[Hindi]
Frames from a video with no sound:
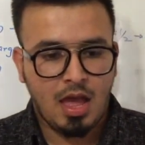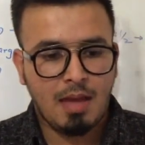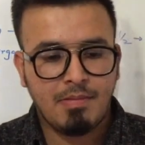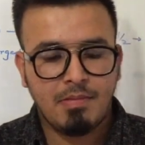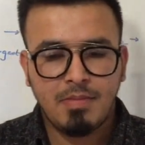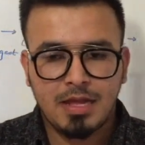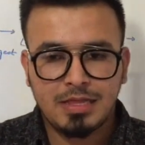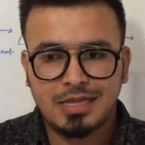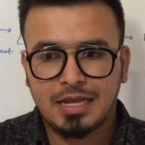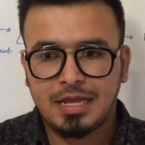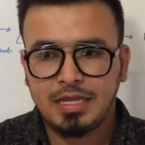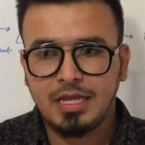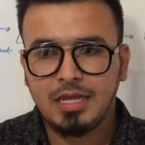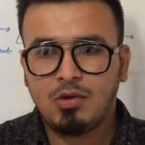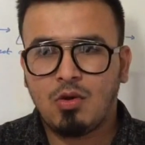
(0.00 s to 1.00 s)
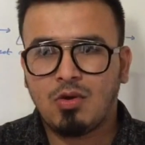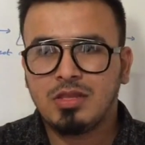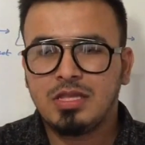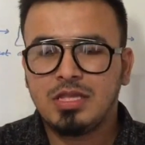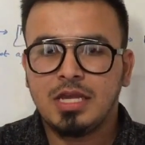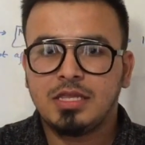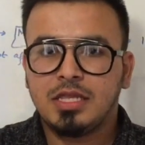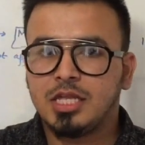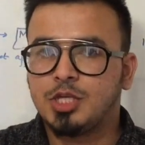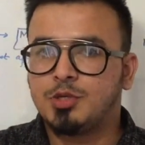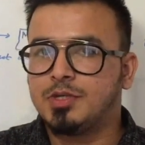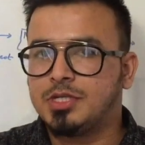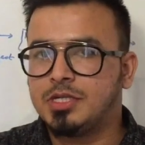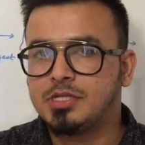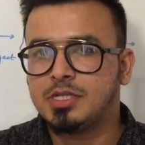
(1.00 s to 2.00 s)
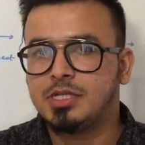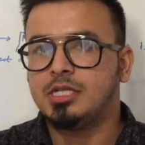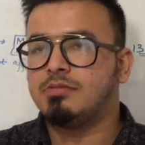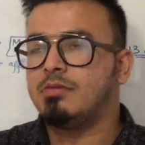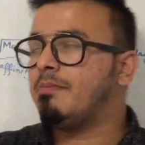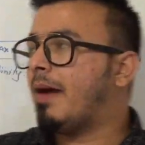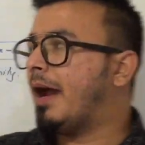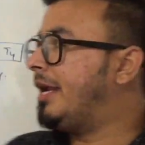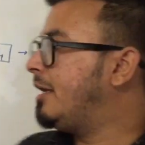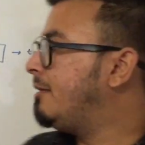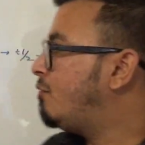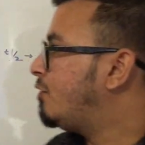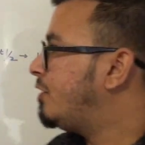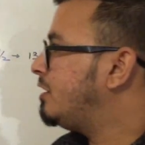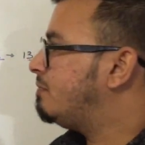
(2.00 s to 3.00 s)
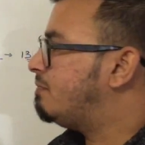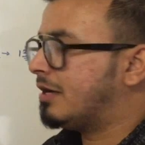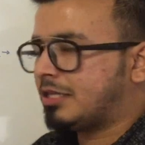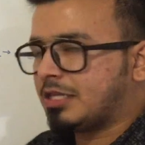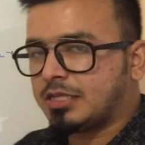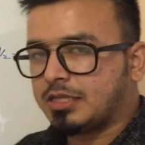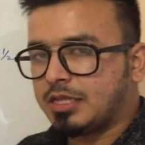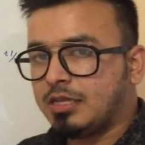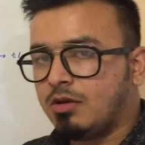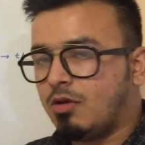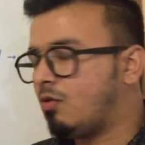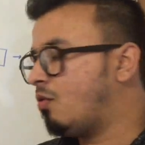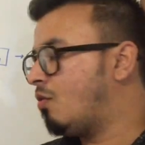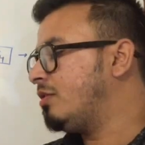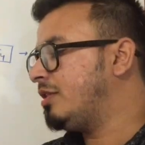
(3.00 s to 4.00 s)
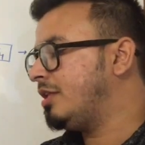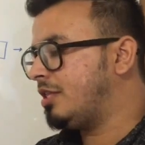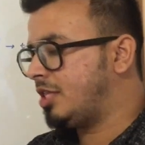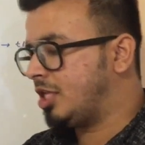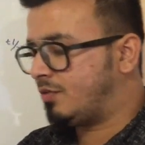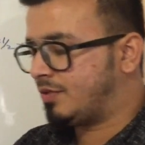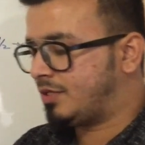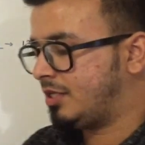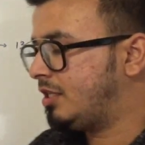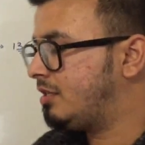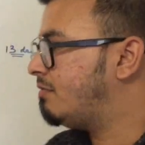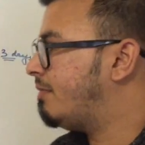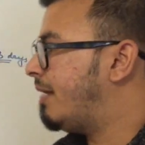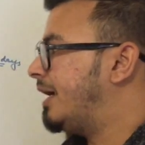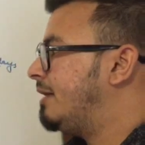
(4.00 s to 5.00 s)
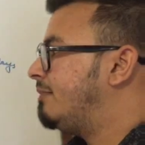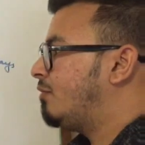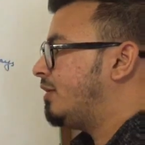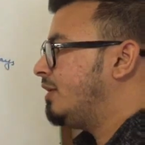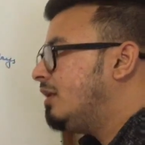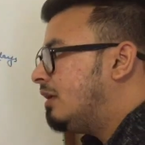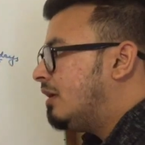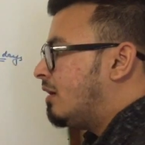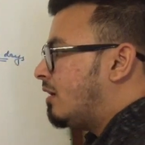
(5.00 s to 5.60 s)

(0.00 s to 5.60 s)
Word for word: अब हम बात करें कि कौन सी ऐसी सिचुएशन है जिसमें बाइंडिंग प्रोटीन बढ़ सकते हैं और कौन सी ऐसी सिचुएशन है जिसमें बाइंडिंग प्रोटीन